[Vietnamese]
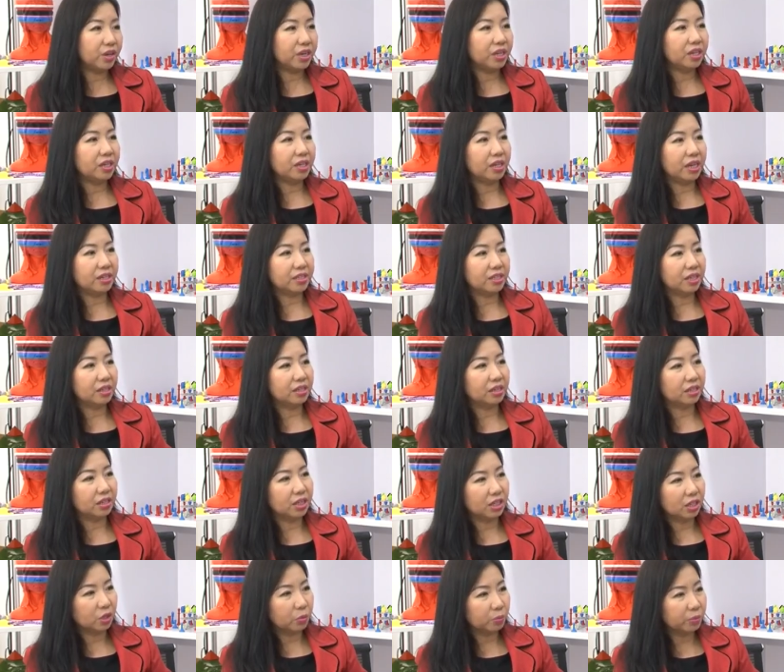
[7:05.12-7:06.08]
phí để xây
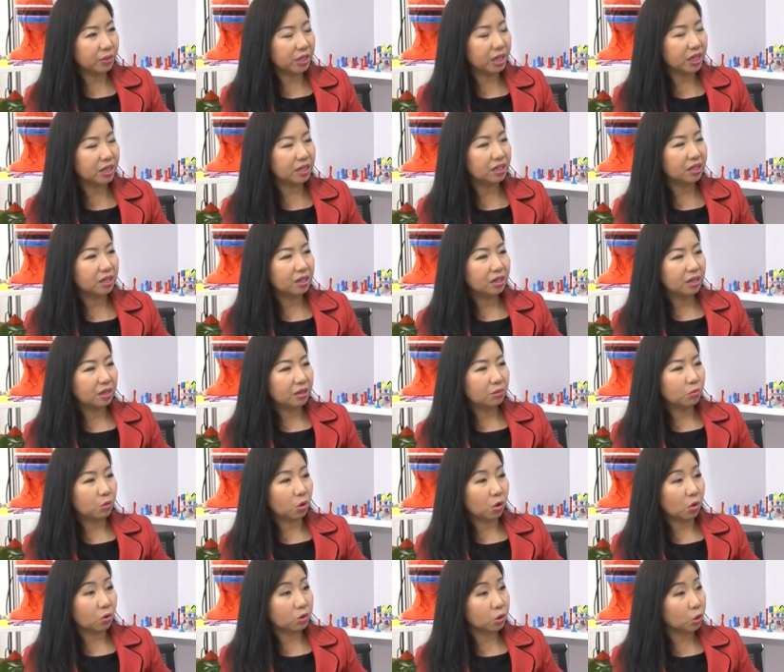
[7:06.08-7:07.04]
dựng nên công ty
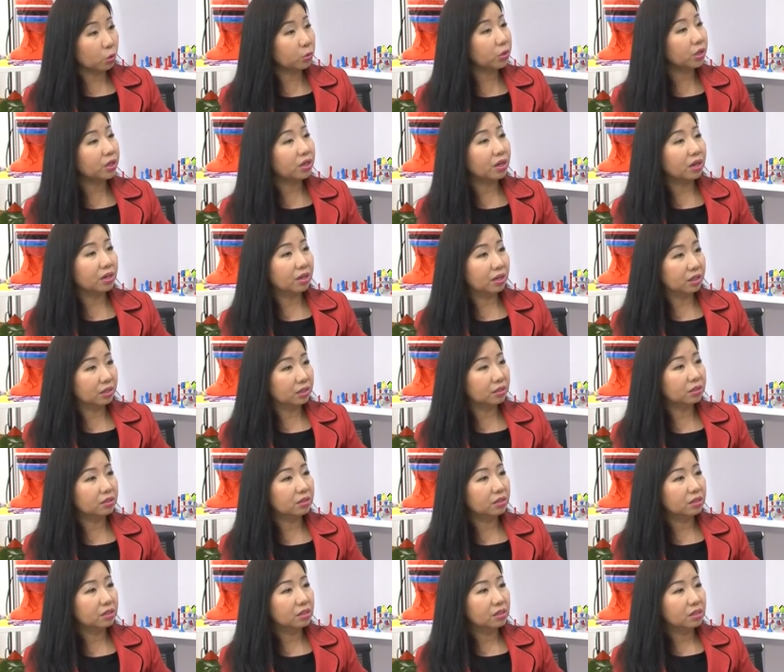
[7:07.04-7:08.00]
một con số rất là
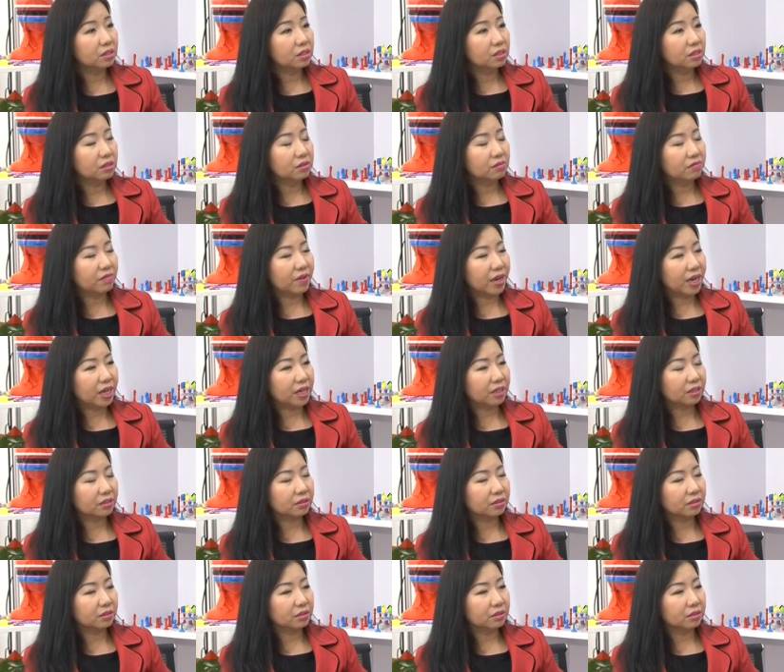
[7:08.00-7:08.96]
lớn và